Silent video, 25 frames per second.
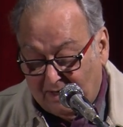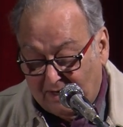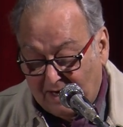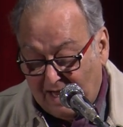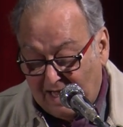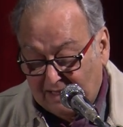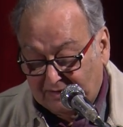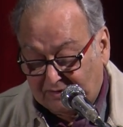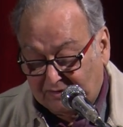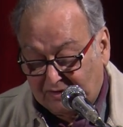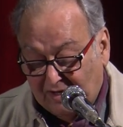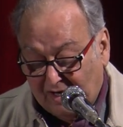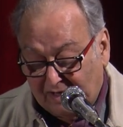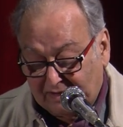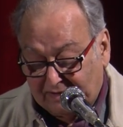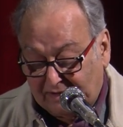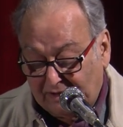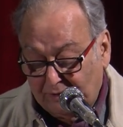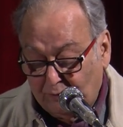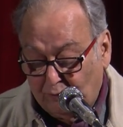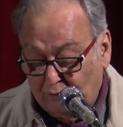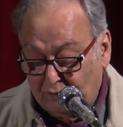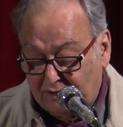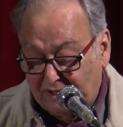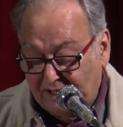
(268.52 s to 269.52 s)
রাত থাকতে
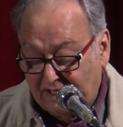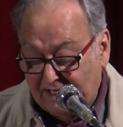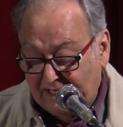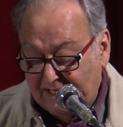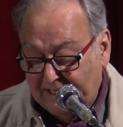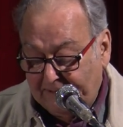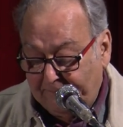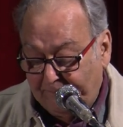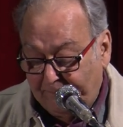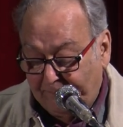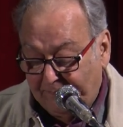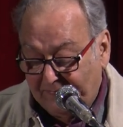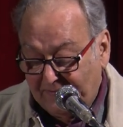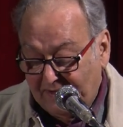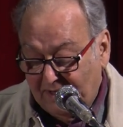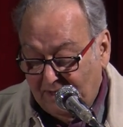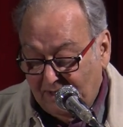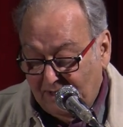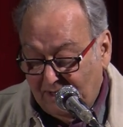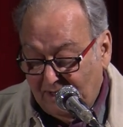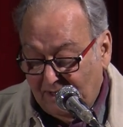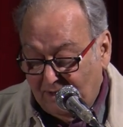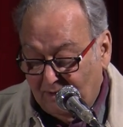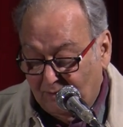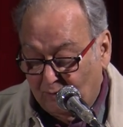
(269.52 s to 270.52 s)
উঠে
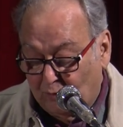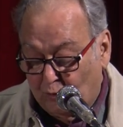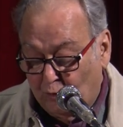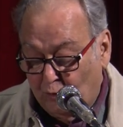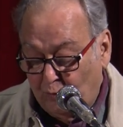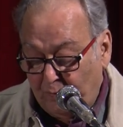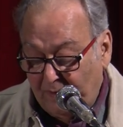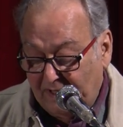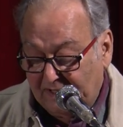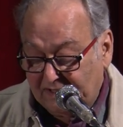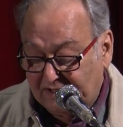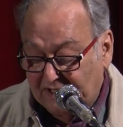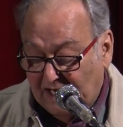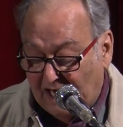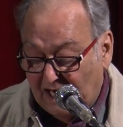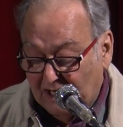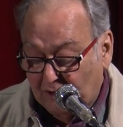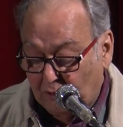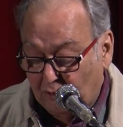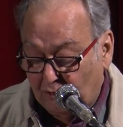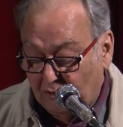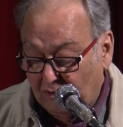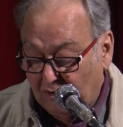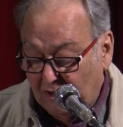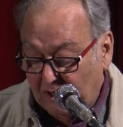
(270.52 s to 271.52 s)
ঘুমে
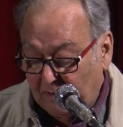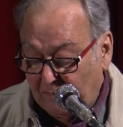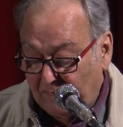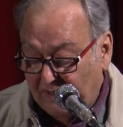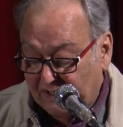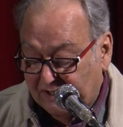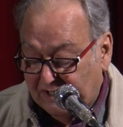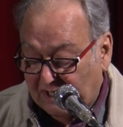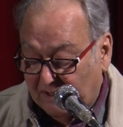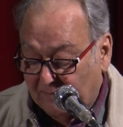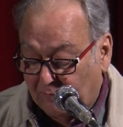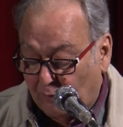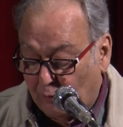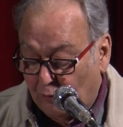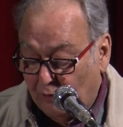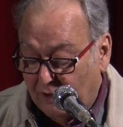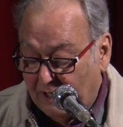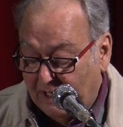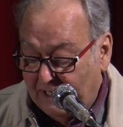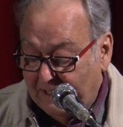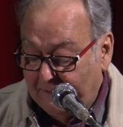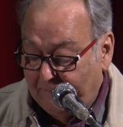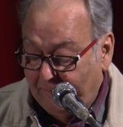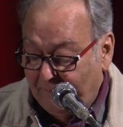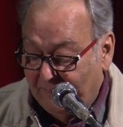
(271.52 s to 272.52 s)
জাগরণে মেশা
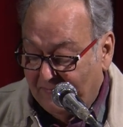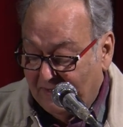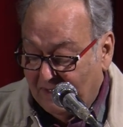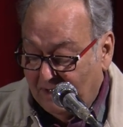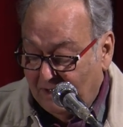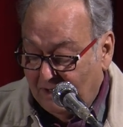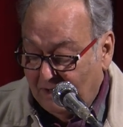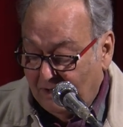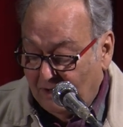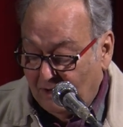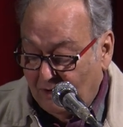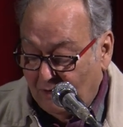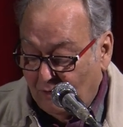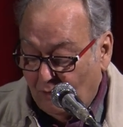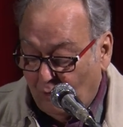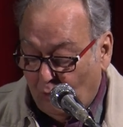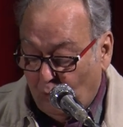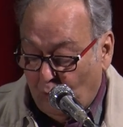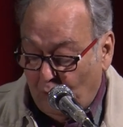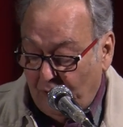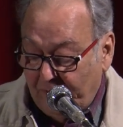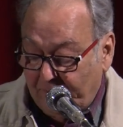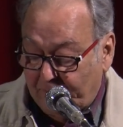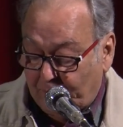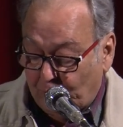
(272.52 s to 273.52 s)
ভরে
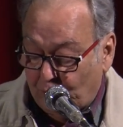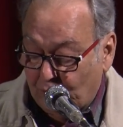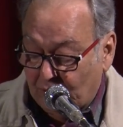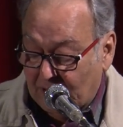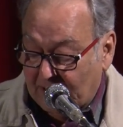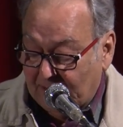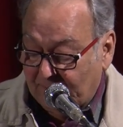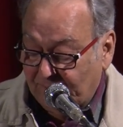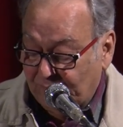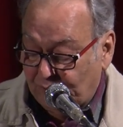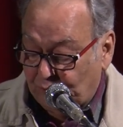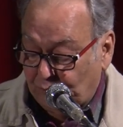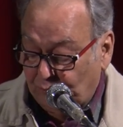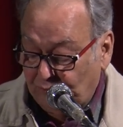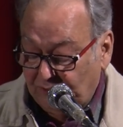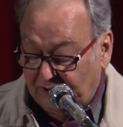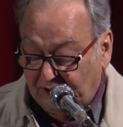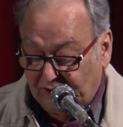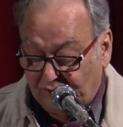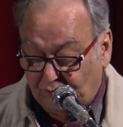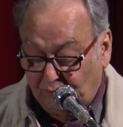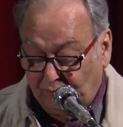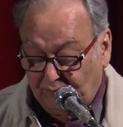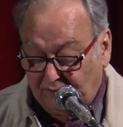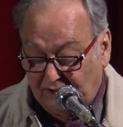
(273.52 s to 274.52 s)
ওই প্রোগ্রাম শুনতে
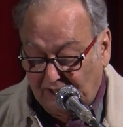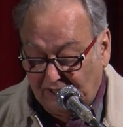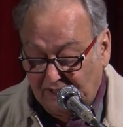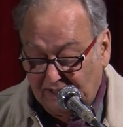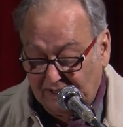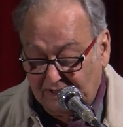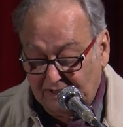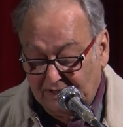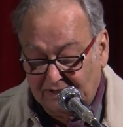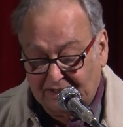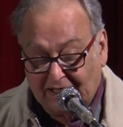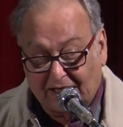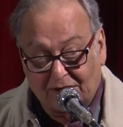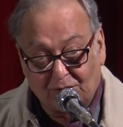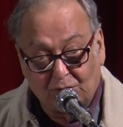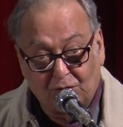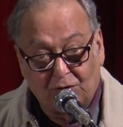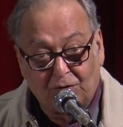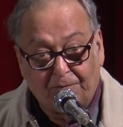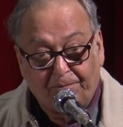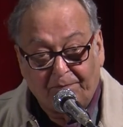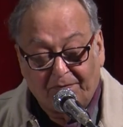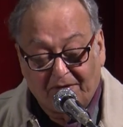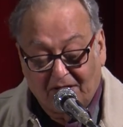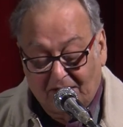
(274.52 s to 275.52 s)
শুনতেই যেন
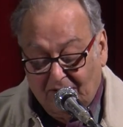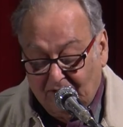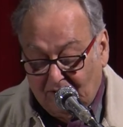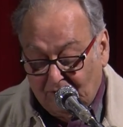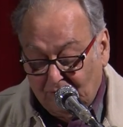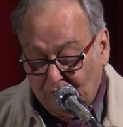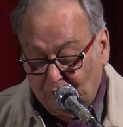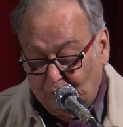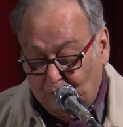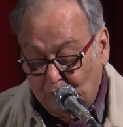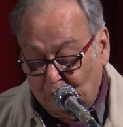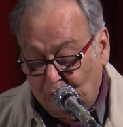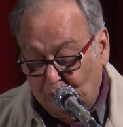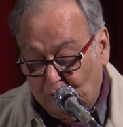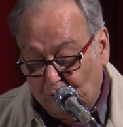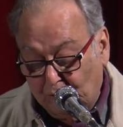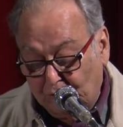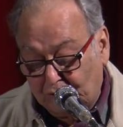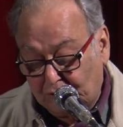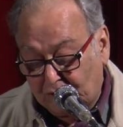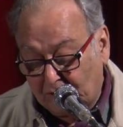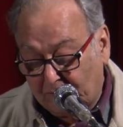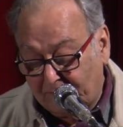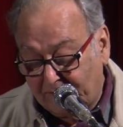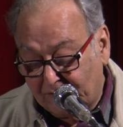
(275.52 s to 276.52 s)

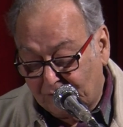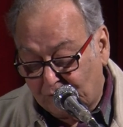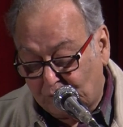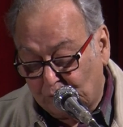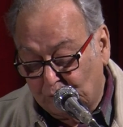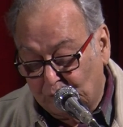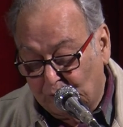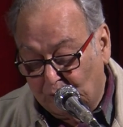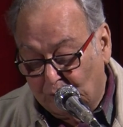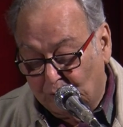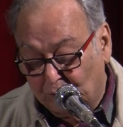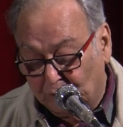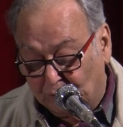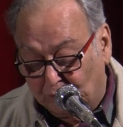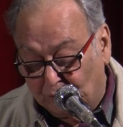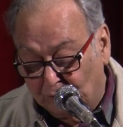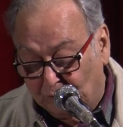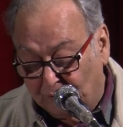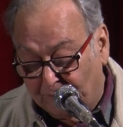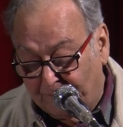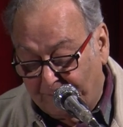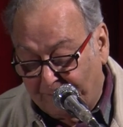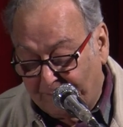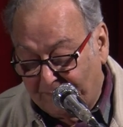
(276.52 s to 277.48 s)
দুর্গোৎসবের শুরু হতো